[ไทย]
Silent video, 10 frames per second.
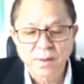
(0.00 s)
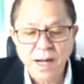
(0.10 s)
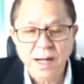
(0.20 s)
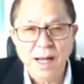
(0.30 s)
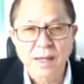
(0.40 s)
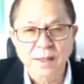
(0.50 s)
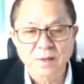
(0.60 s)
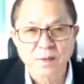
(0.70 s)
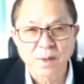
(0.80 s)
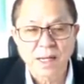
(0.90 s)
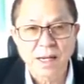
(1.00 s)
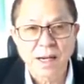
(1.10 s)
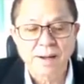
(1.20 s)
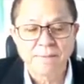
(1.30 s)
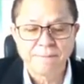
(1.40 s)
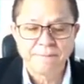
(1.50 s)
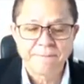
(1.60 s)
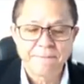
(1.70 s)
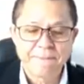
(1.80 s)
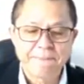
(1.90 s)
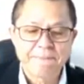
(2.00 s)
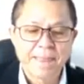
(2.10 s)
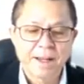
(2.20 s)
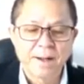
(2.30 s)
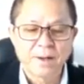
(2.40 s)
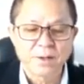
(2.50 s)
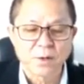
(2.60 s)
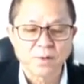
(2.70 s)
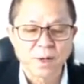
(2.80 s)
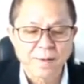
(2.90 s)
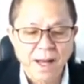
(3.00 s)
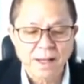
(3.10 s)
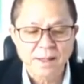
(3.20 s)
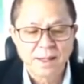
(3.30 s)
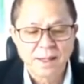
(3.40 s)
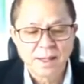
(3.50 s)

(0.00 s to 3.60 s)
อาจารย์บริวิทย์คงวัฒนานี่ช่วยผมแชร์คลิปวิดีโอทุกเช้าเลย